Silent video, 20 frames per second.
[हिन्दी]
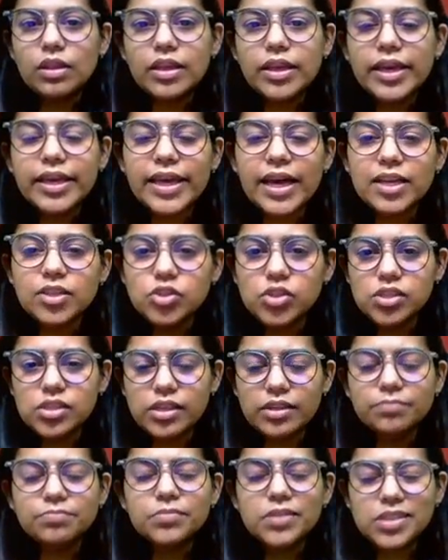ये क्या चीज़
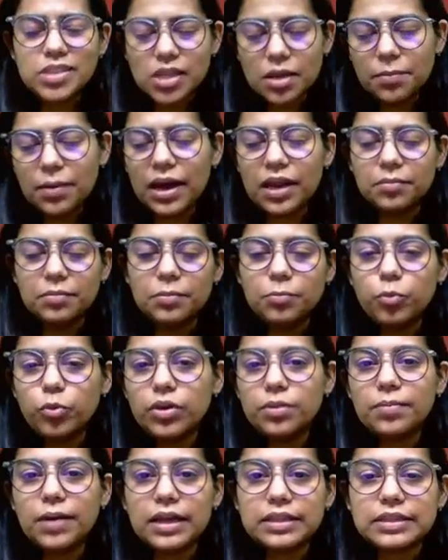है इसके बारे में
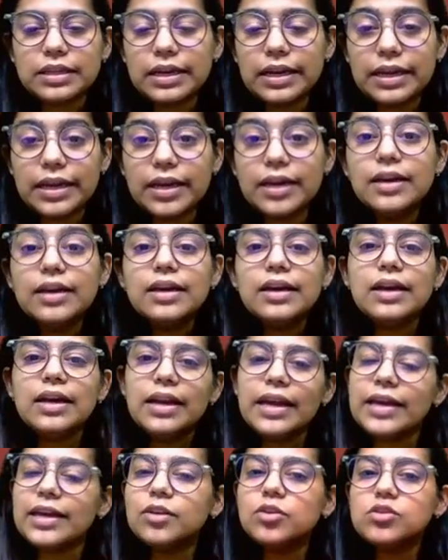पूरी बात करेंगे
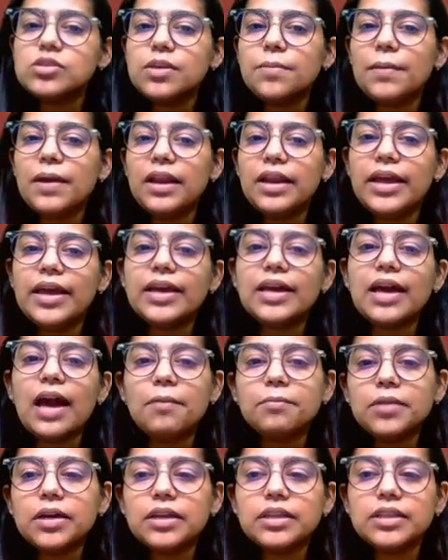लेकिन उससे पहले एक
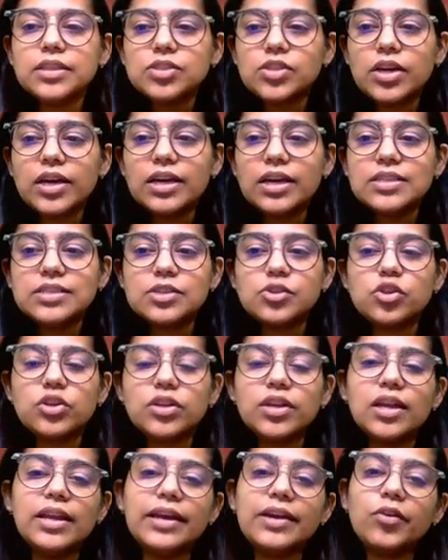काम कर दीजिएगा सेशन
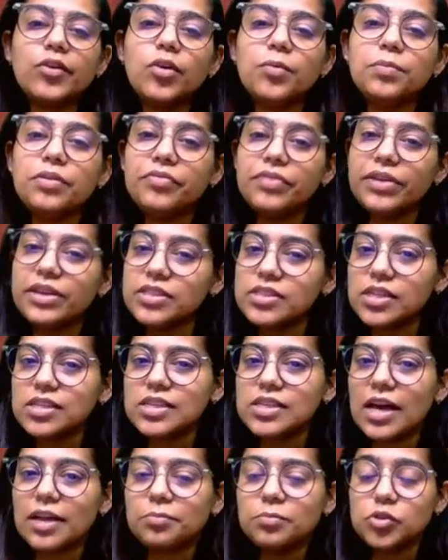के लिंक को अपने फ्रेंड्स के
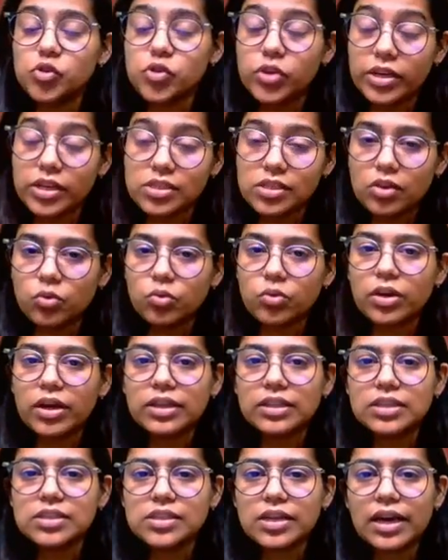साथ में शेयर ज़रूर कर
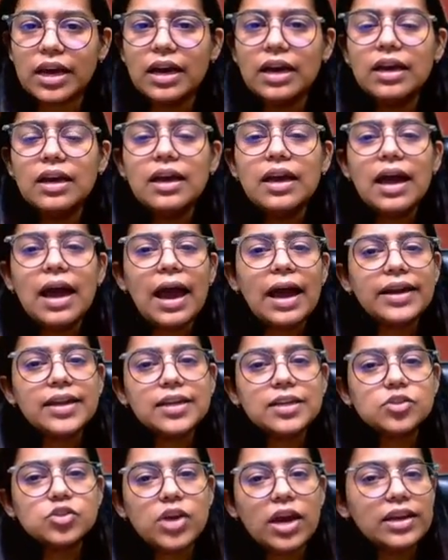दीजिएगा एंड
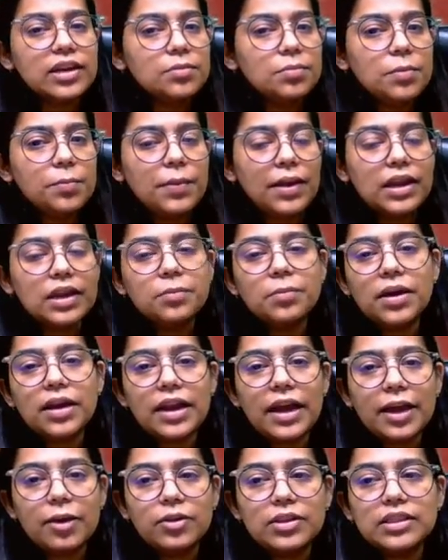अगर चैनल पे पहली बार
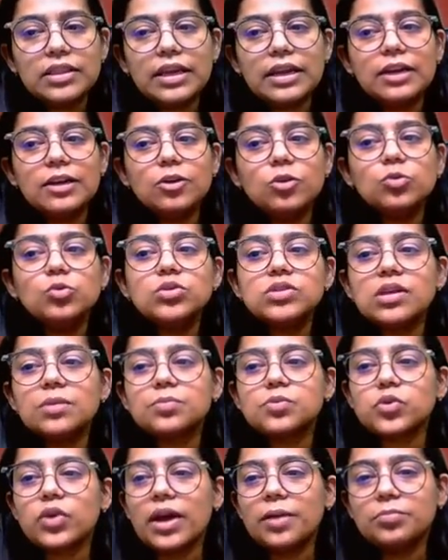आए हैं देन डू
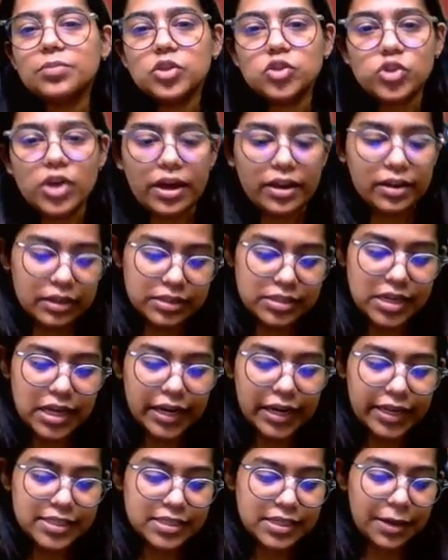सब्सक्राइब द चैनल
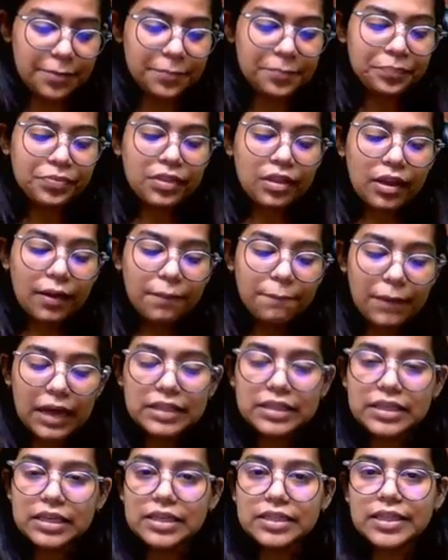चलिए अच्छा
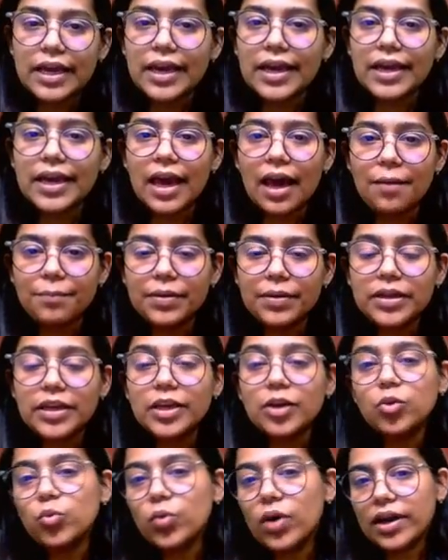बात करते हैं यहाँ पर
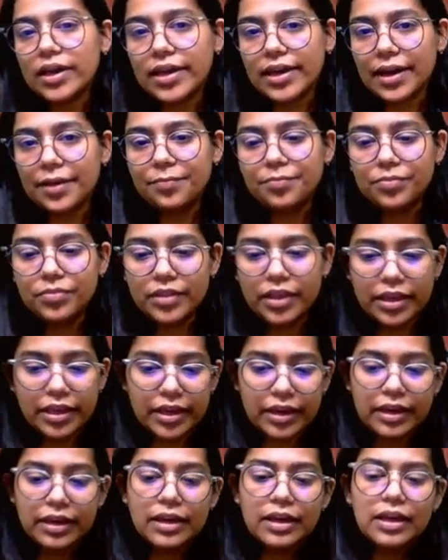कि हुआ क्या है
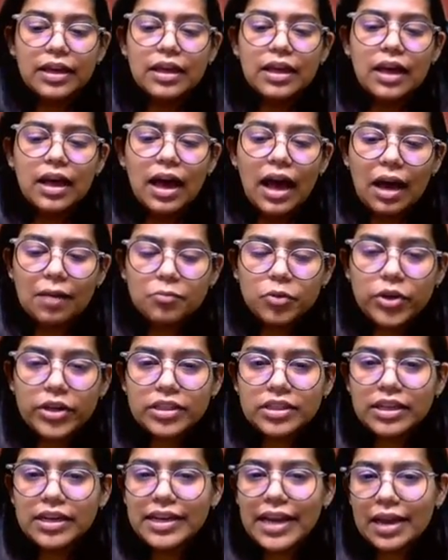देखिए हम लोग
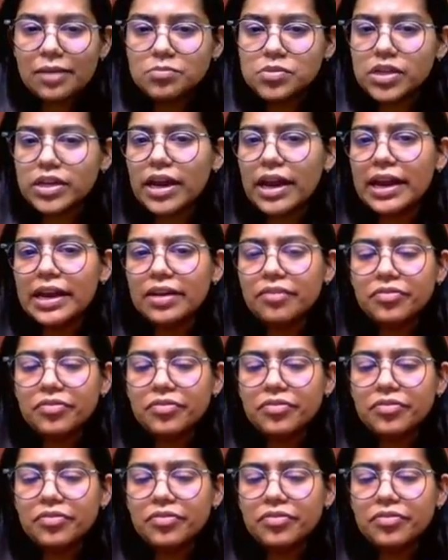इतने टाइम से करंट